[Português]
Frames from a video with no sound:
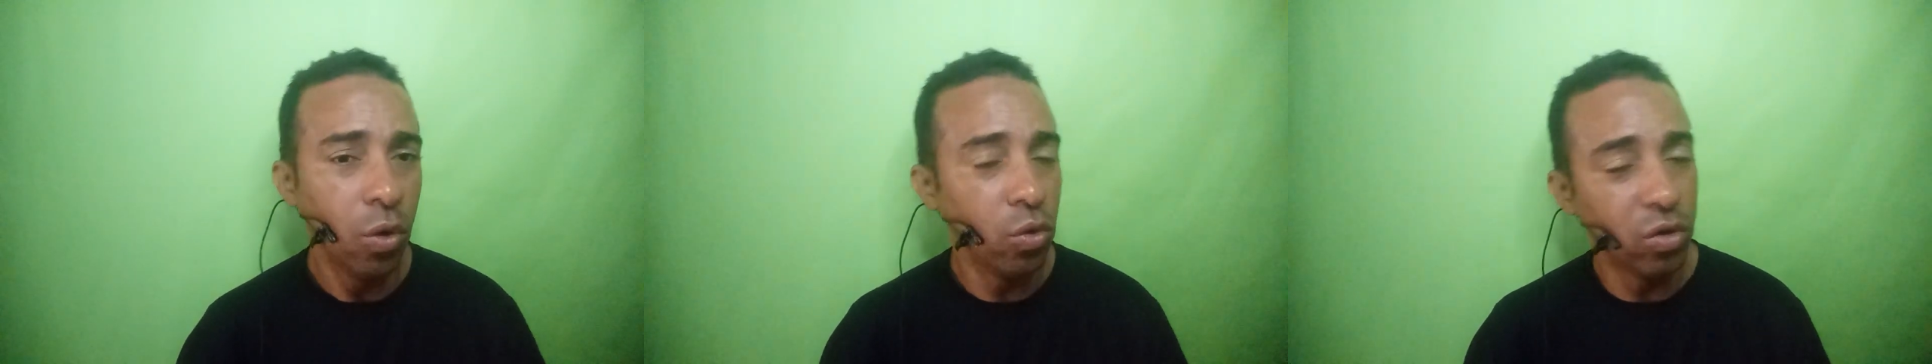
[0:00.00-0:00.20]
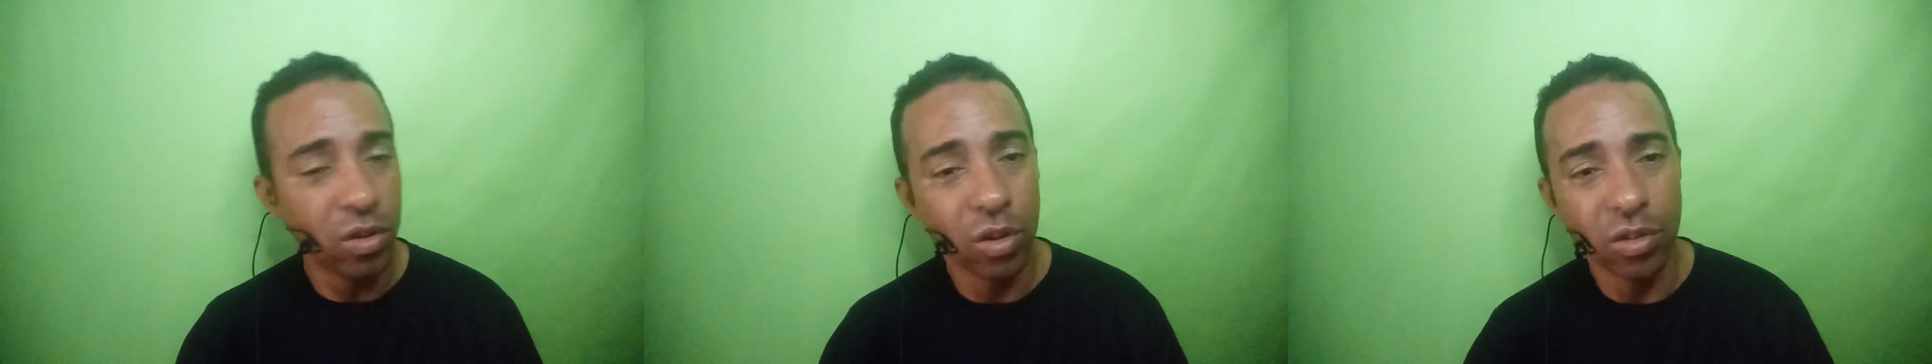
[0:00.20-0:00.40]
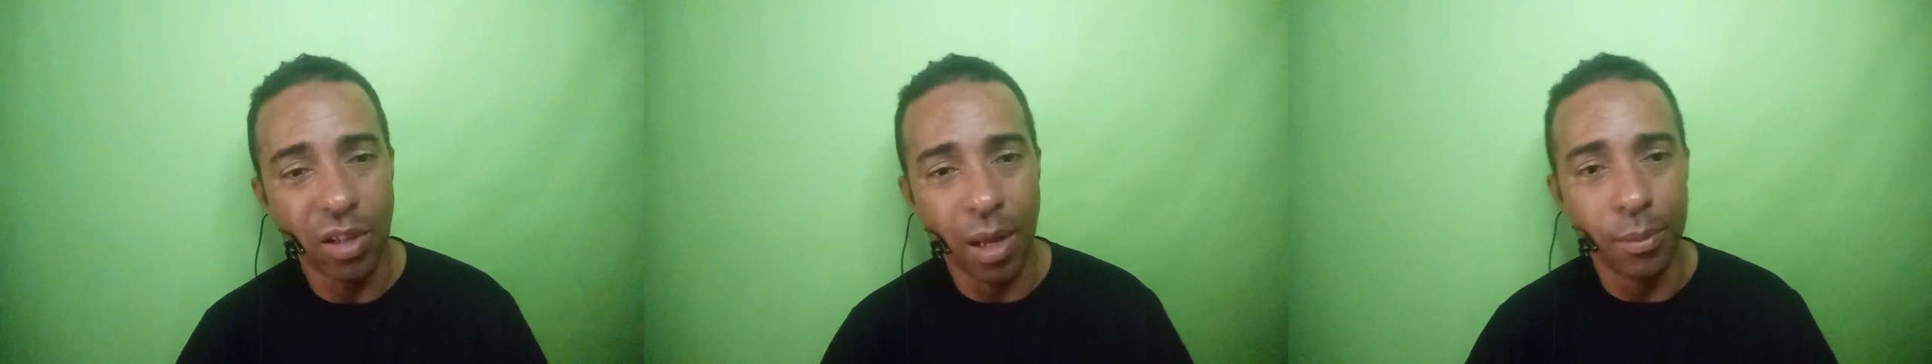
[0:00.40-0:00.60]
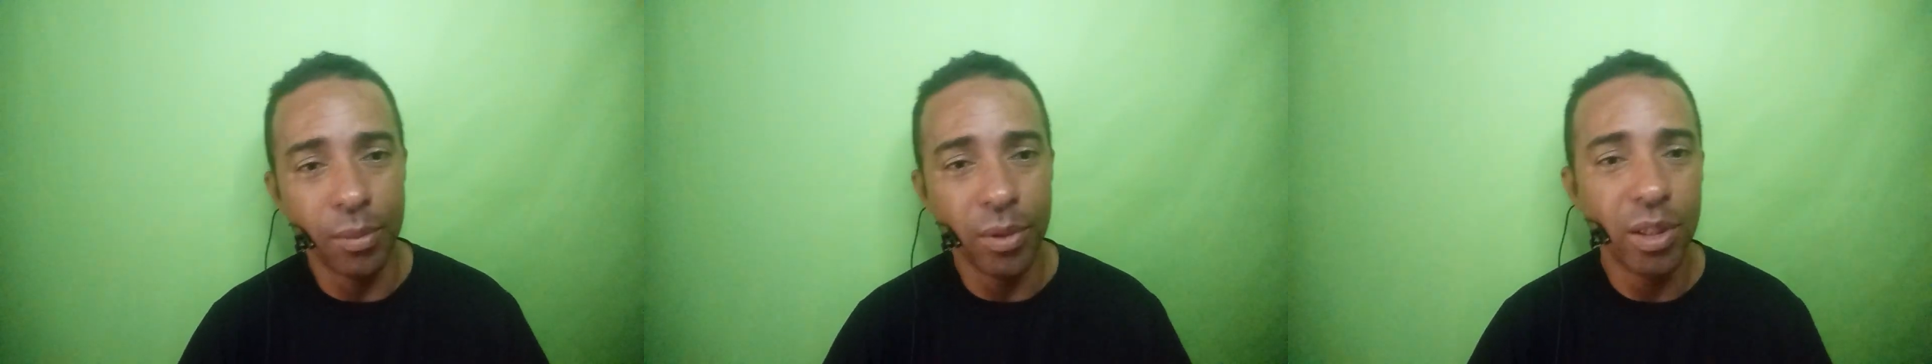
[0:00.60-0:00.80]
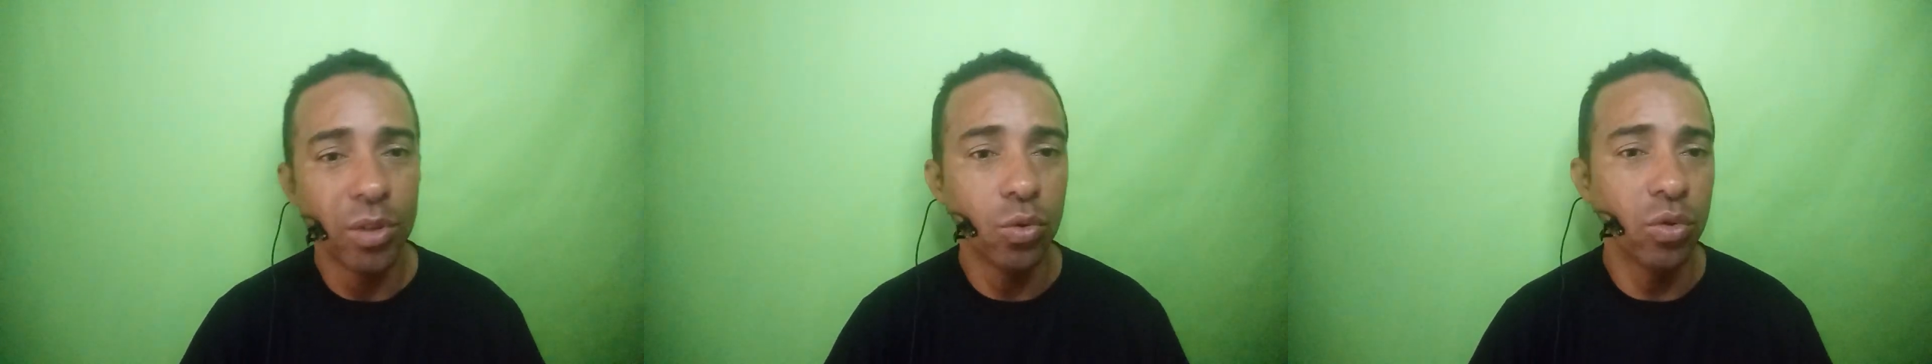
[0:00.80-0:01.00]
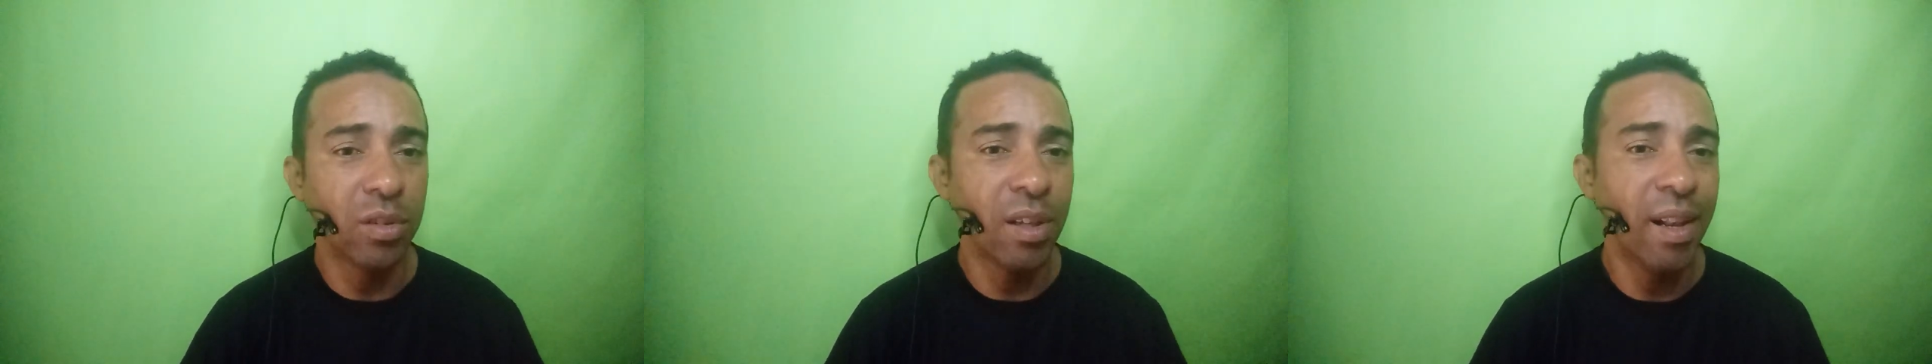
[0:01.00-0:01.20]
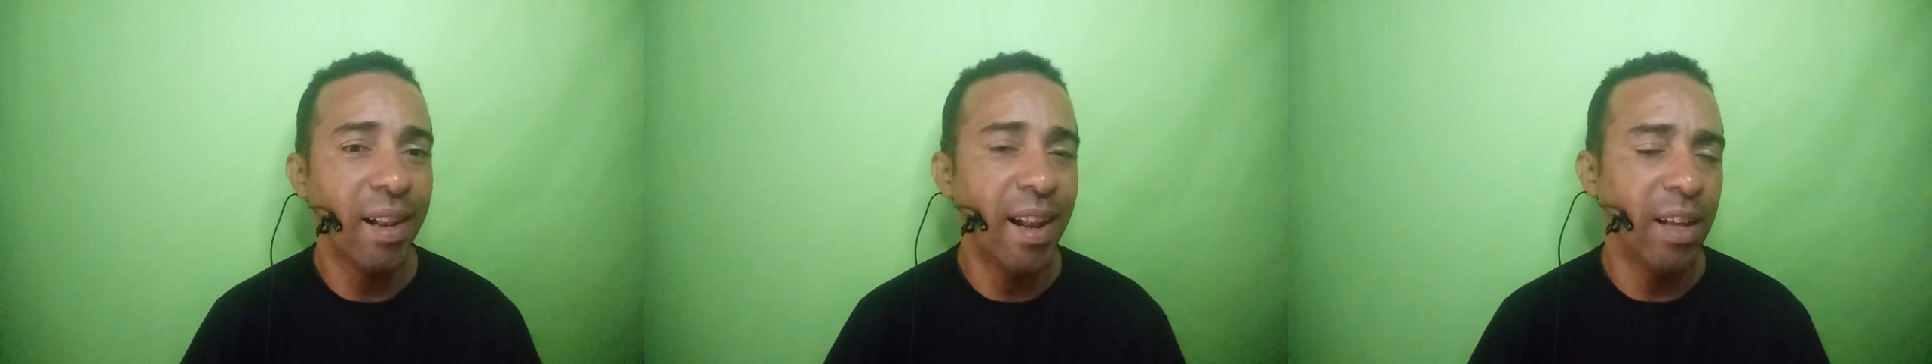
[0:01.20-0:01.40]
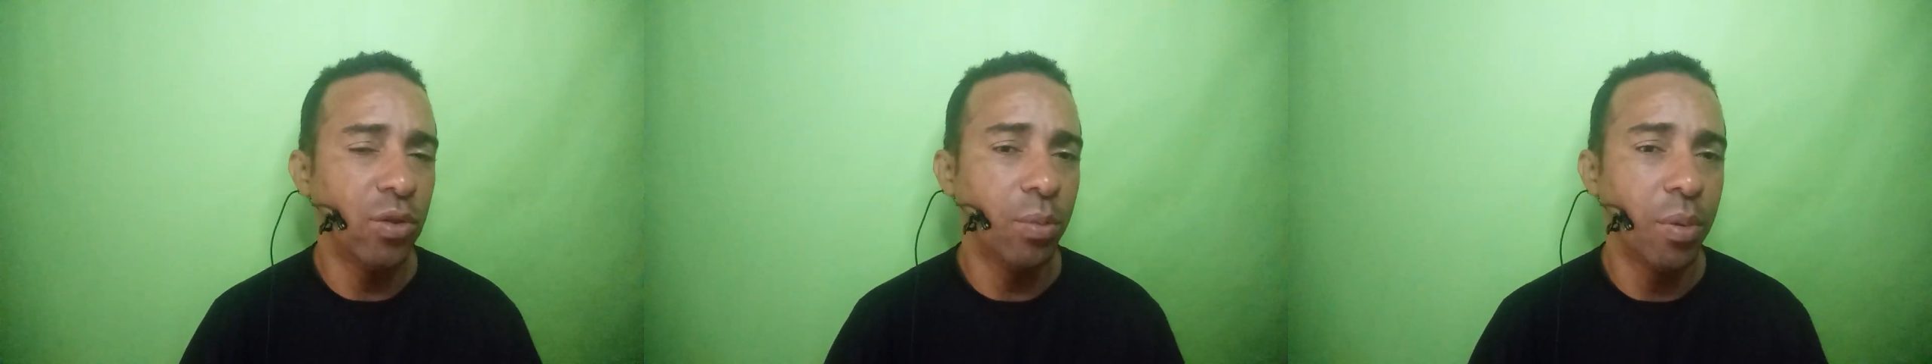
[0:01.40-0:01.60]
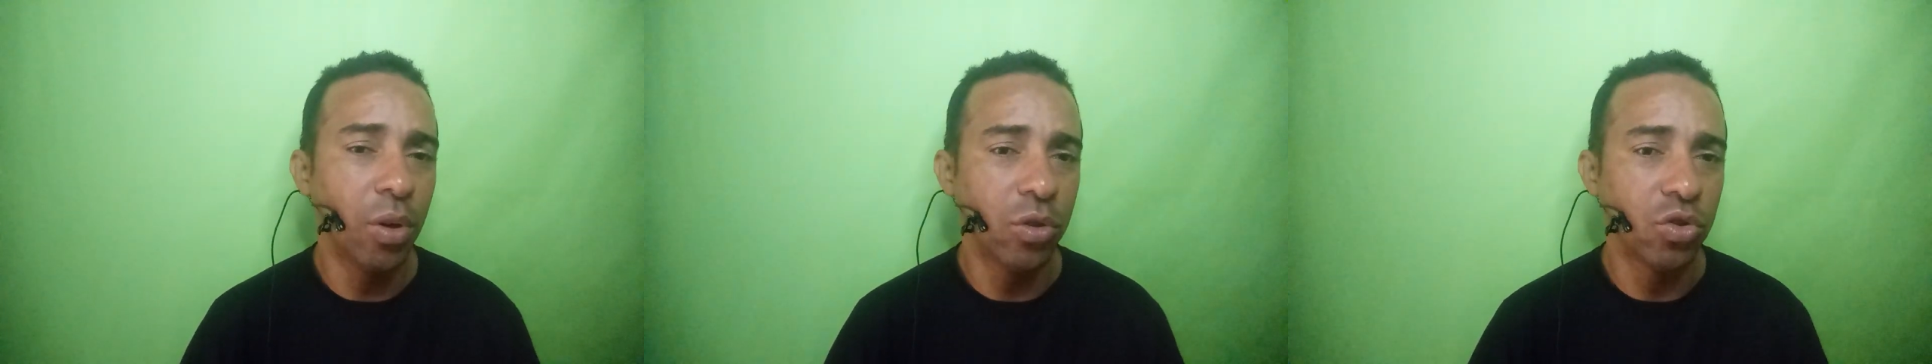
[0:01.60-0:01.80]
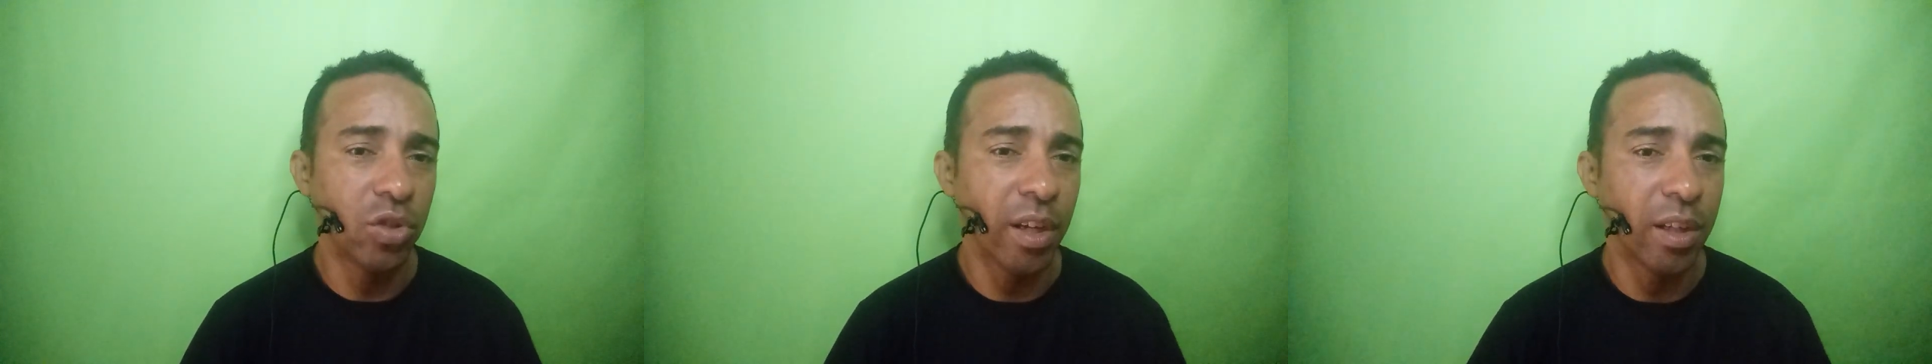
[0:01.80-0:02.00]
os seus amigos lá do
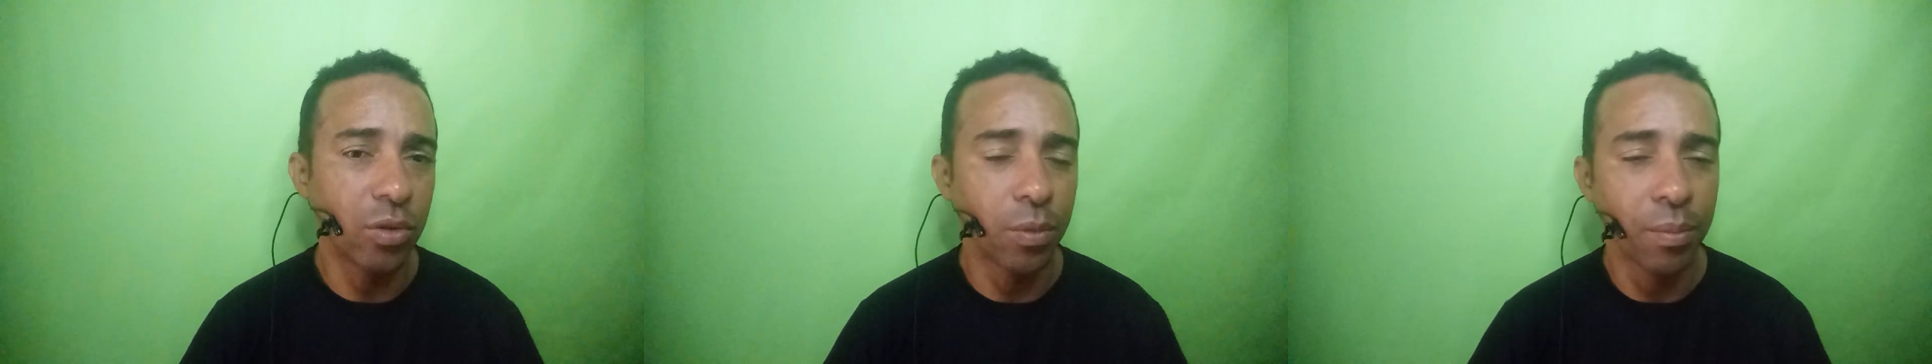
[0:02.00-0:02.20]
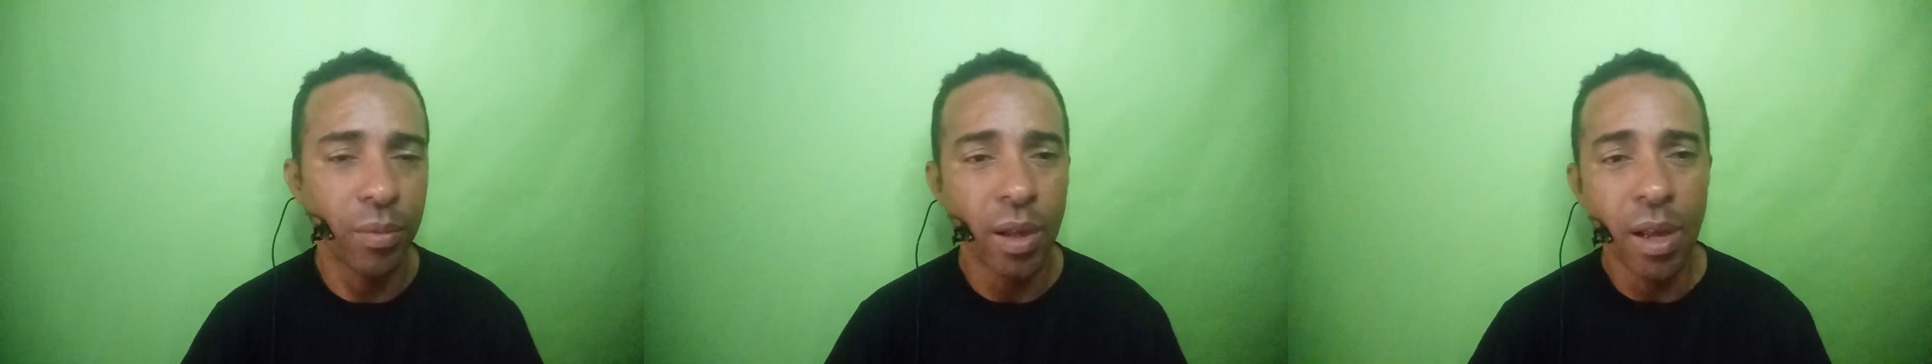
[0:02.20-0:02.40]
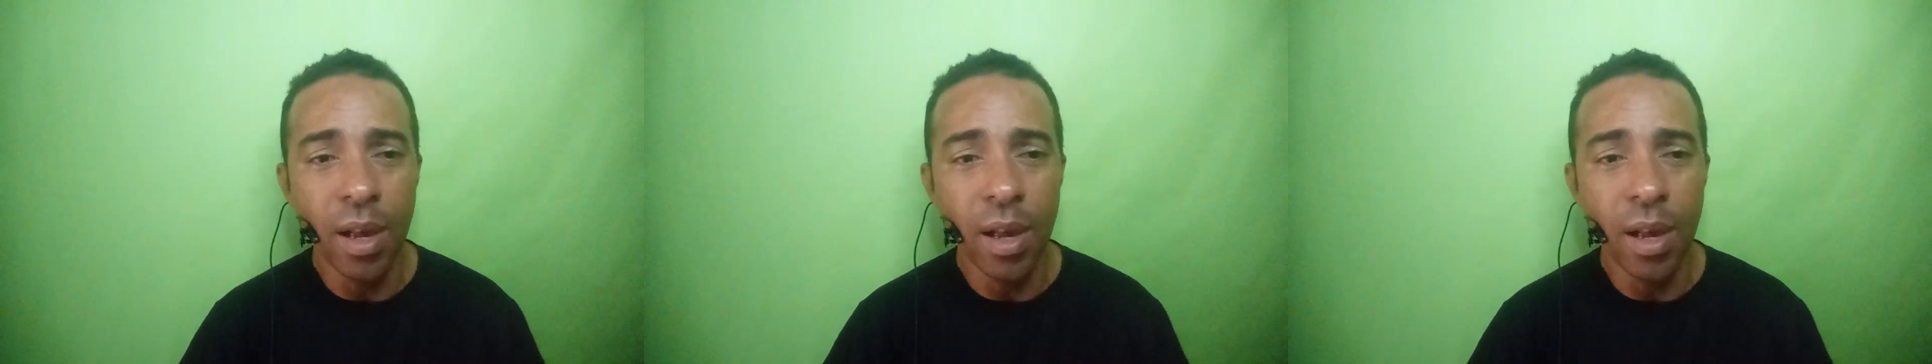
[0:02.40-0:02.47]
projeto.